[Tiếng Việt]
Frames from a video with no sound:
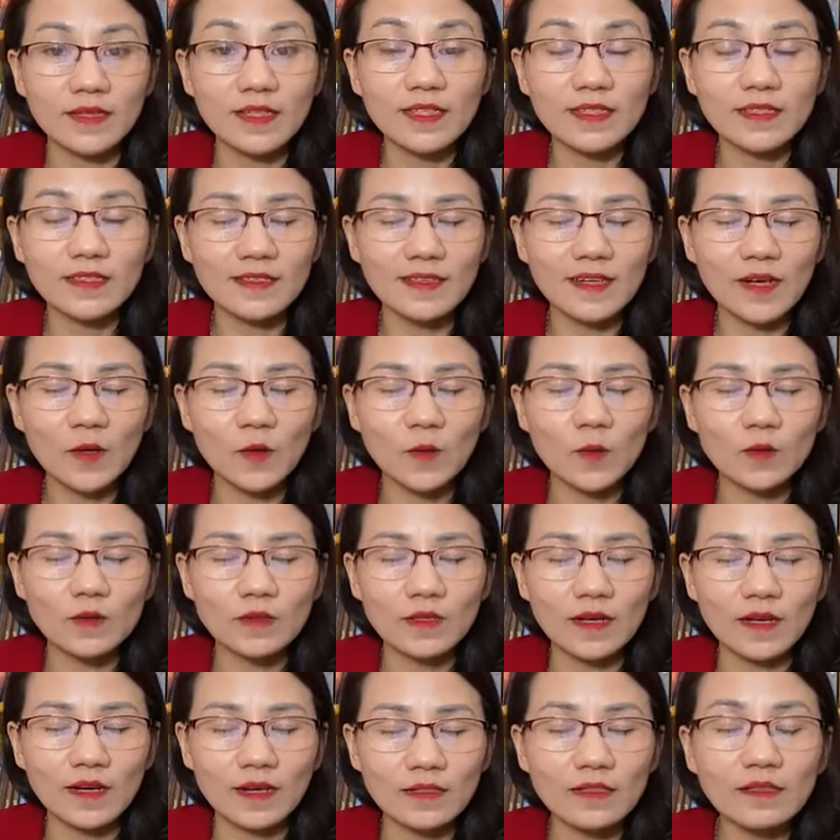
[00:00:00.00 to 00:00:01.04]
nó đi tới đâu
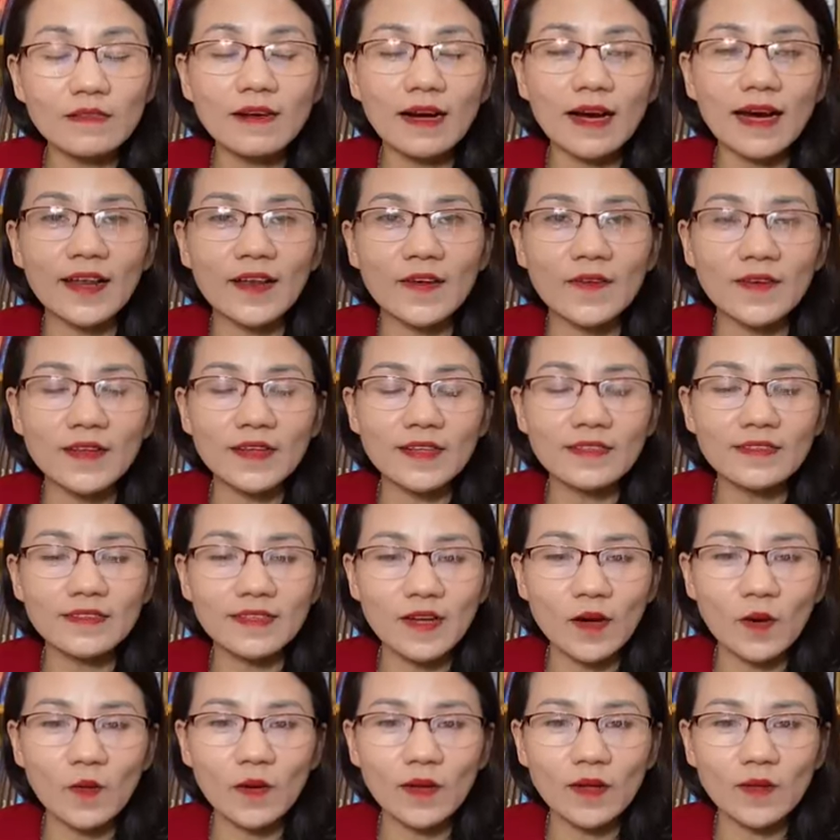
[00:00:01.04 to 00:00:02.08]
tức là cái thức ăn nó đi
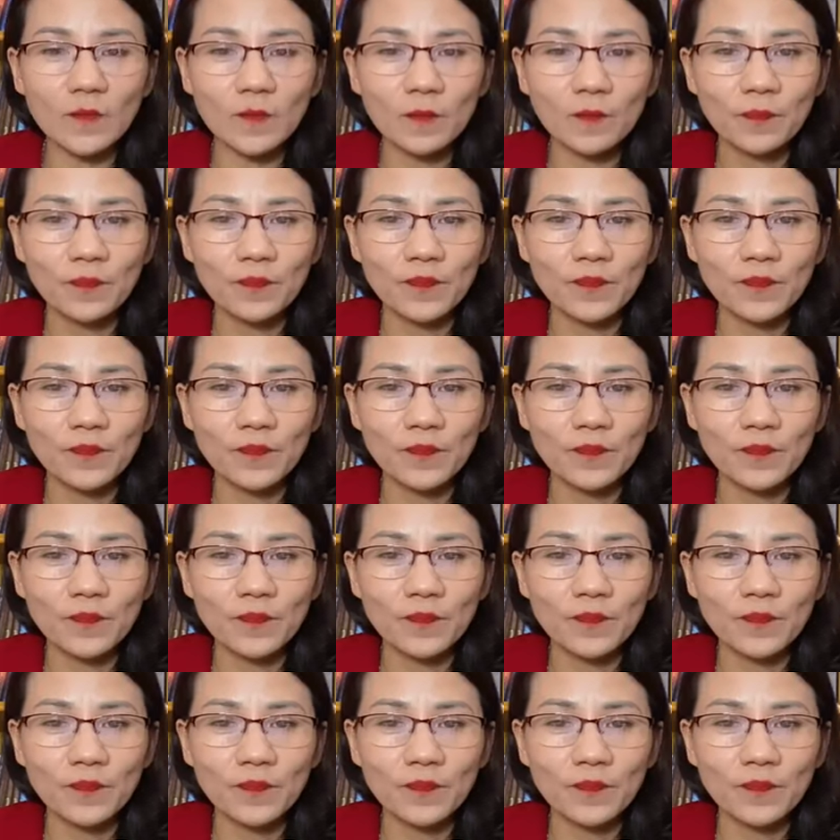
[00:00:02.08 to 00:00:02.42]
tới đâu ấy